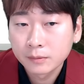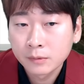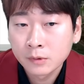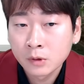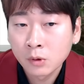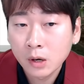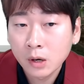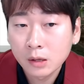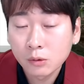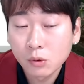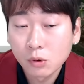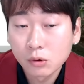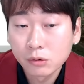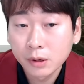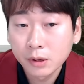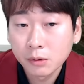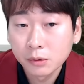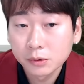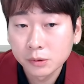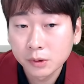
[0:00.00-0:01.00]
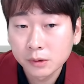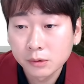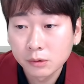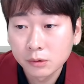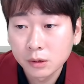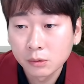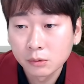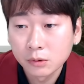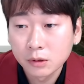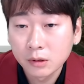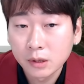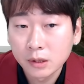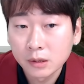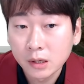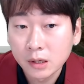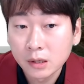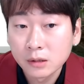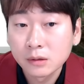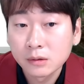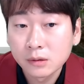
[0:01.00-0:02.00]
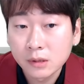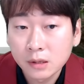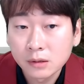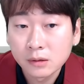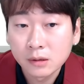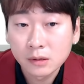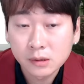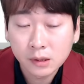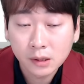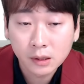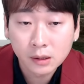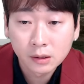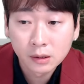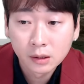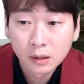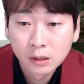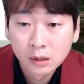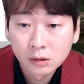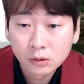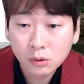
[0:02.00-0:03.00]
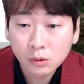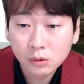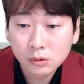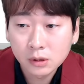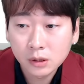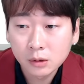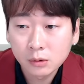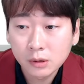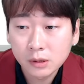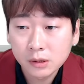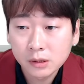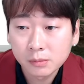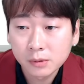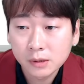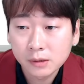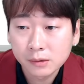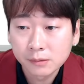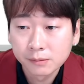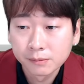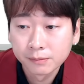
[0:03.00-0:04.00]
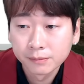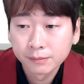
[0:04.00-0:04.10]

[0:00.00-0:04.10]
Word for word: これは国営放送ですよ。日本でいう NHK、 その次の SBS、